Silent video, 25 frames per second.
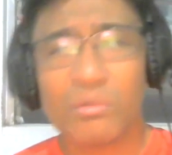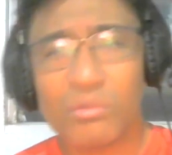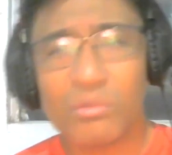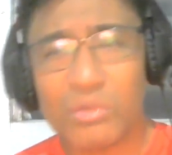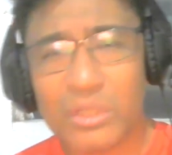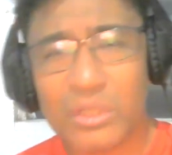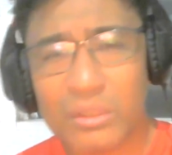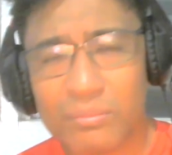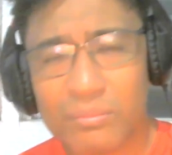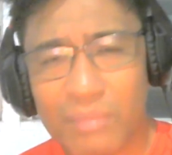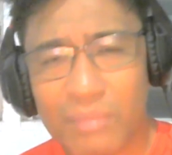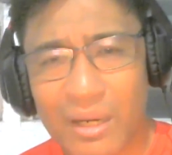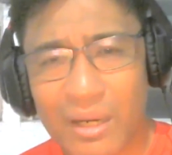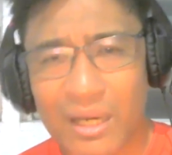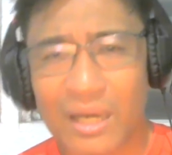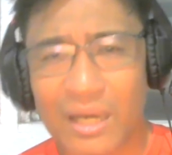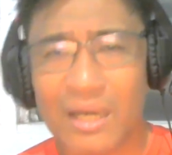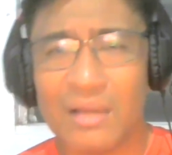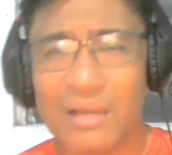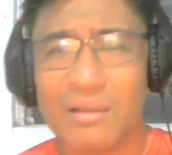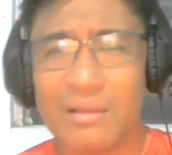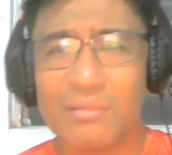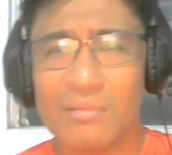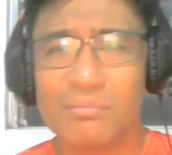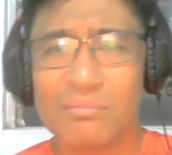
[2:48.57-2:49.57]
Ngunit
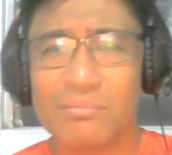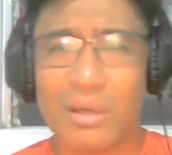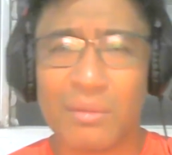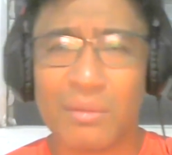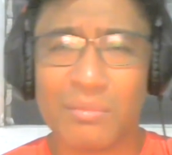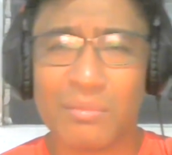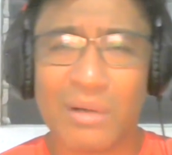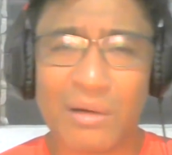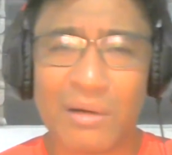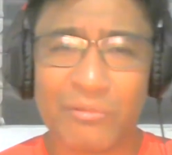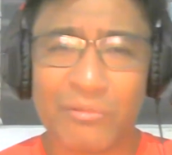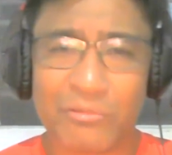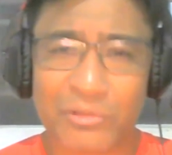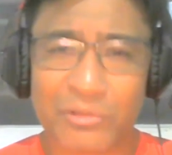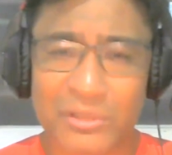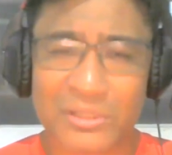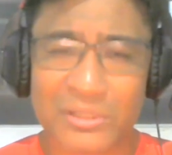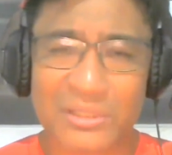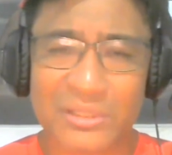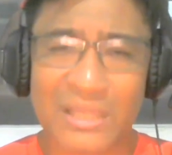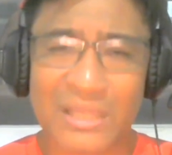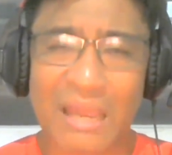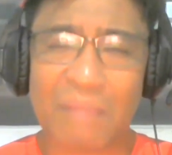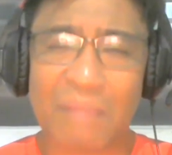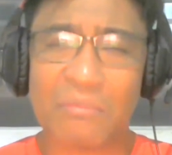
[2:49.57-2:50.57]
baka may mga
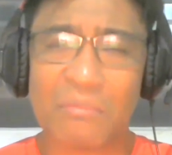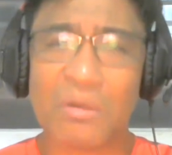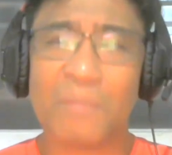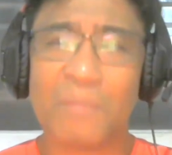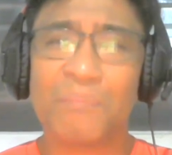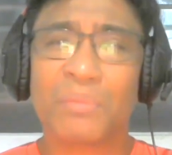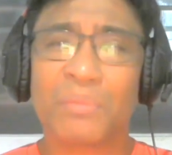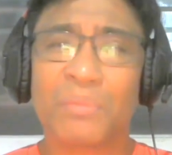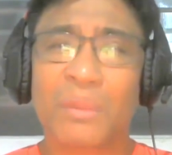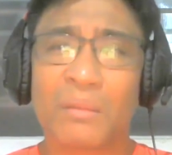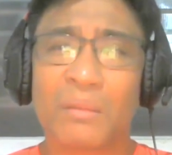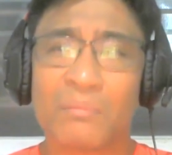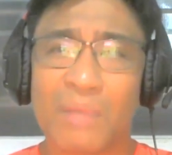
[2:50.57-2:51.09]
first time, no?